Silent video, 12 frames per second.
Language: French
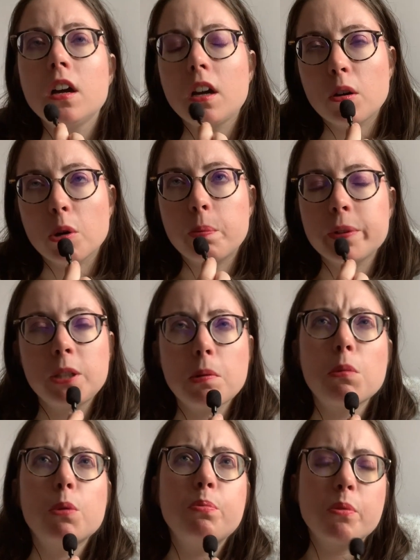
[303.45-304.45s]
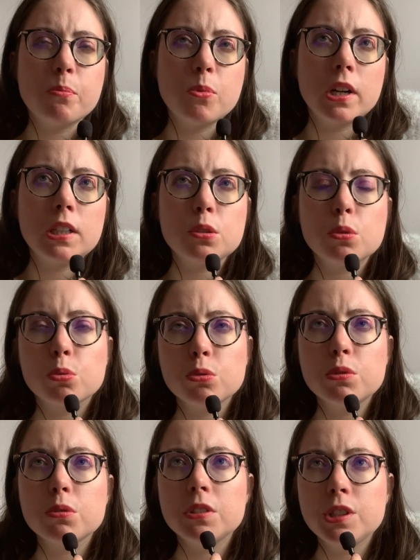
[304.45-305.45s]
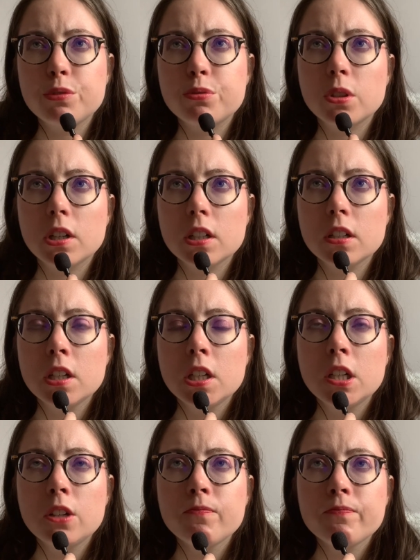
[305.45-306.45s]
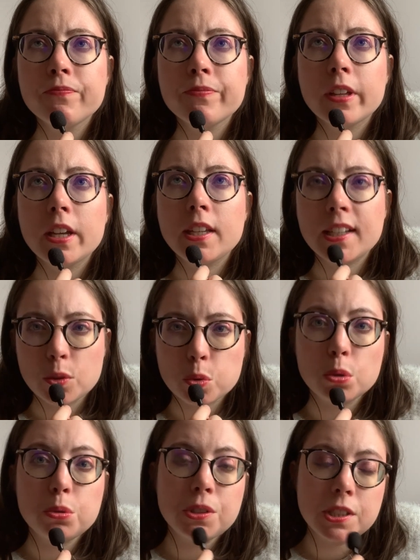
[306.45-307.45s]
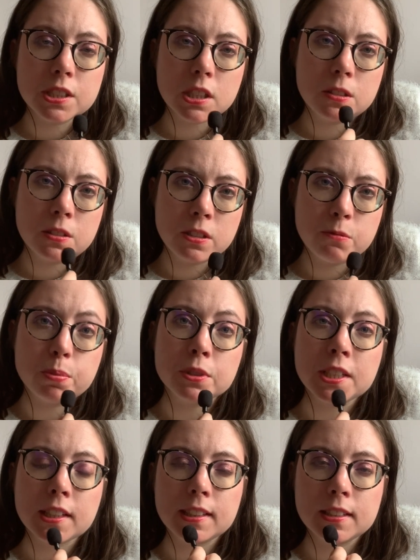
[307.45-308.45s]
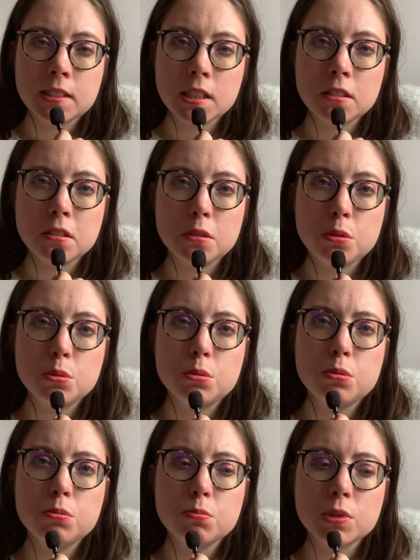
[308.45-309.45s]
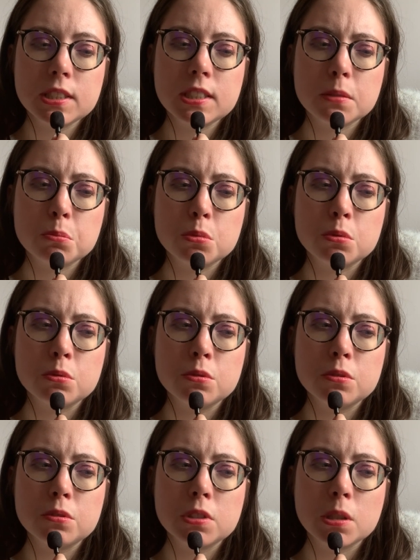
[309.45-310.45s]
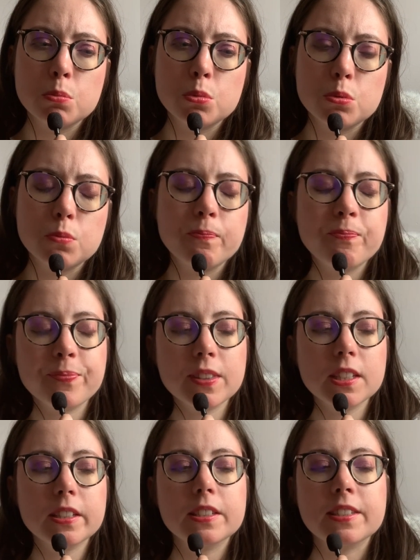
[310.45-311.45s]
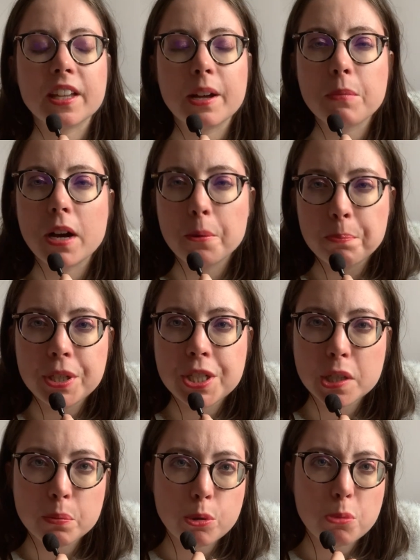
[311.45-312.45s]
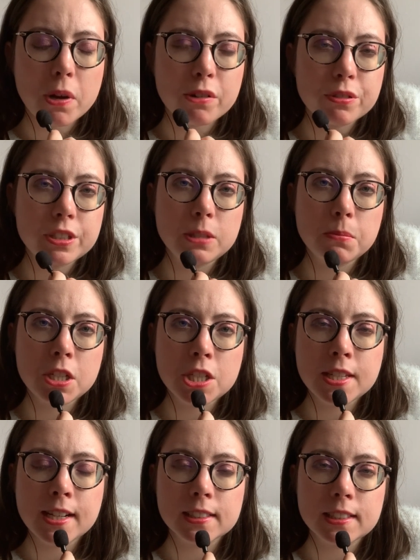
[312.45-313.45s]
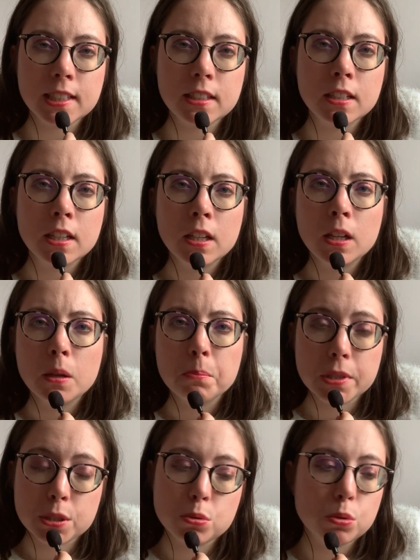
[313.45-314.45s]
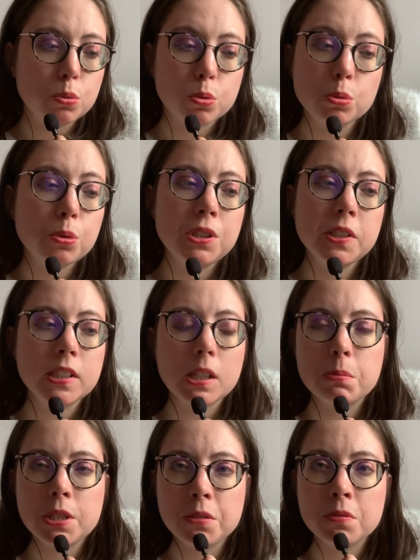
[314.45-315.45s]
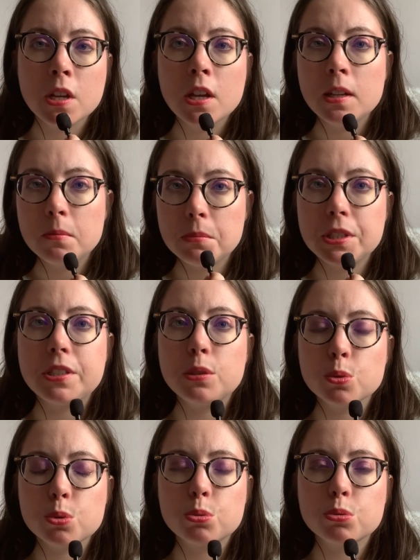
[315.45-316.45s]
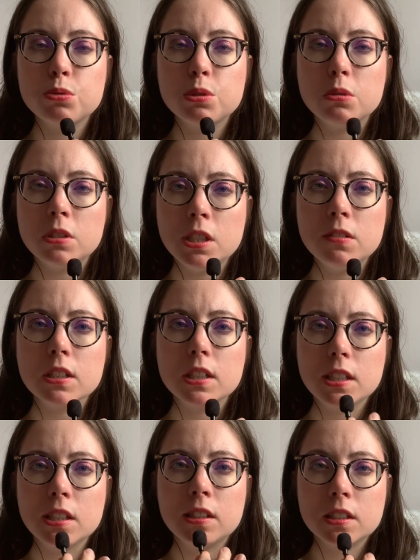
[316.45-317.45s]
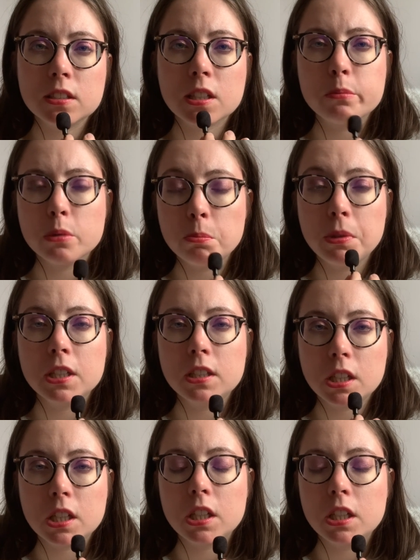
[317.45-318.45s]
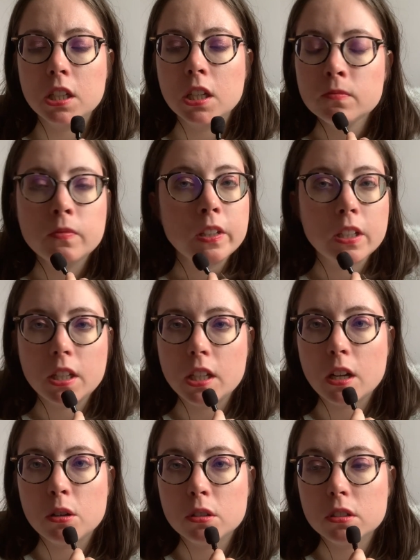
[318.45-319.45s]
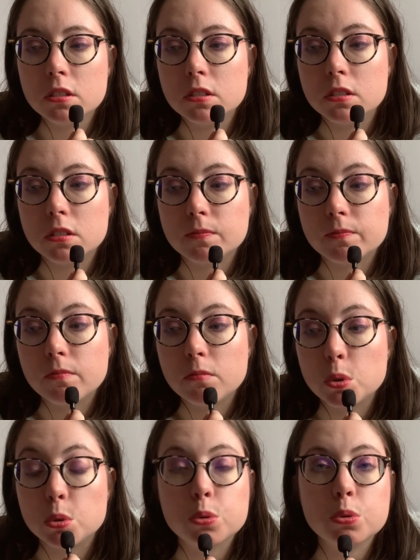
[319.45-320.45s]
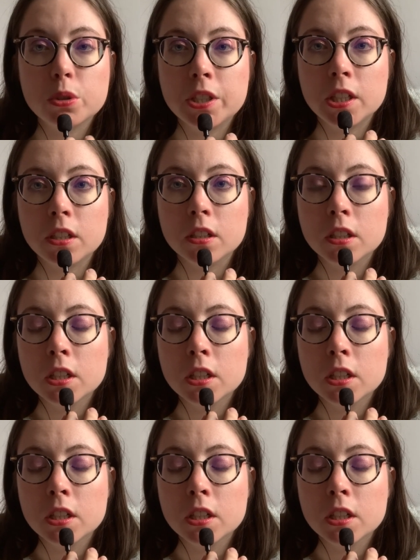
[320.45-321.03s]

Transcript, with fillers: Alors, petit bémol pour moi, je trouve que des fois, il y a trop de descriptifs pour certaines scènes et du coup, moi, ça me, ça me, ça m'a empêché un peu parfois d'imaginer la scène parce que trop de descriptifs. Mais sinon, je trouve que le livre est extrêmement bien écrit et alors euh, le stalking.